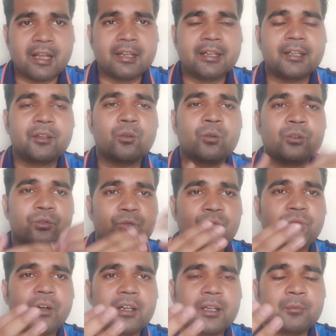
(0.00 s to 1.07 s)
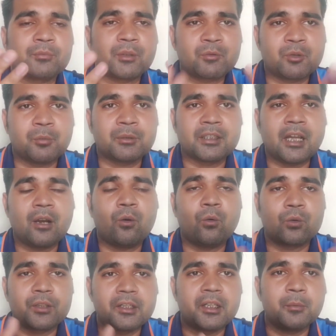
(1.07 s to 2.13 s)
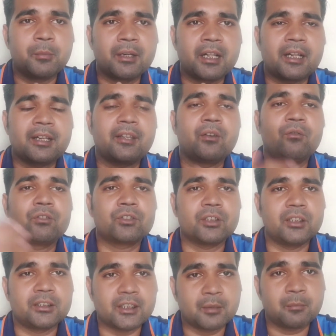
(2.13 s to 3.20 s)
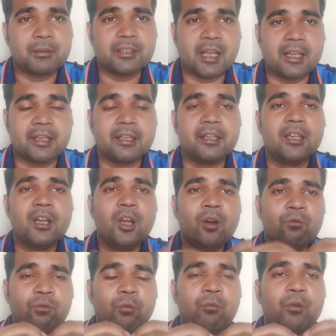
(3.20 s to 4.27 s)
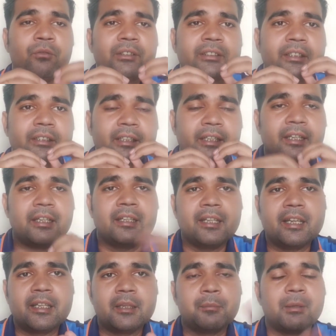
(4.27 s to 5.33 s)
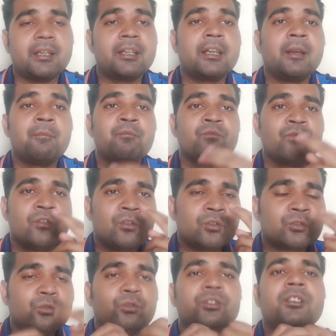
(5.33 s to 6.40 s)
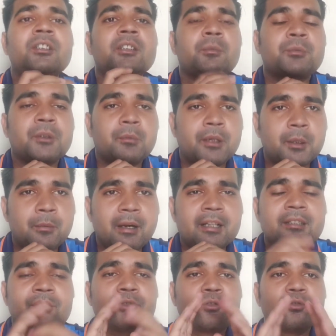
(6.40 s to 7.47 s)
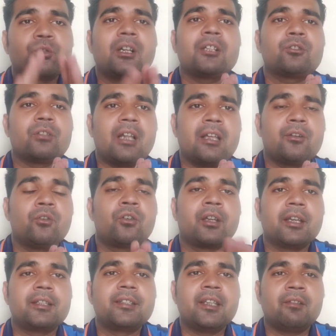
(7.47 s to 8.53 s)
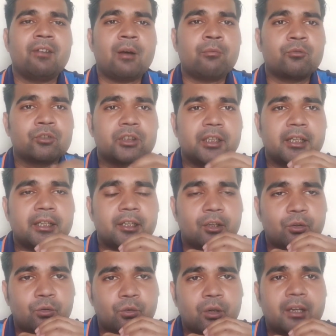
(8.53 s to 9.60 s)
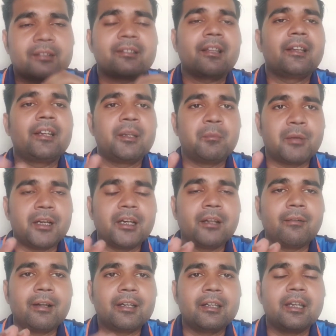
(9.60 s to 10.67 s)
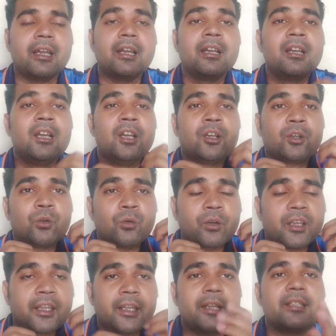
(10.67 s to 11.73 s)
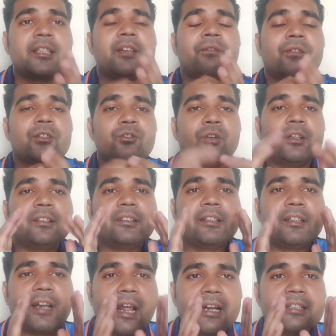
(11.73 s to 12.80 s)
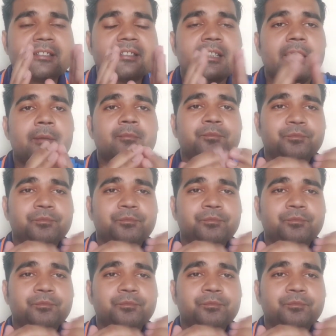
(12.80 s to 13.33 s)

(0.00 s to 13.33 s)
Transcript: है नहीं क्योंकि तूफान हम सबको पता है ओ टी पर आ रही है वो थिएटर में जाएगी वो मूवी थिएटर के लिए ही बनी है और दूसरी सबसे बड़ी बात 16 जुलाई को के आपको देखने को कतई नहीं मिलने वाली है क्योंकि के के जो हिंदी राइट्स हैं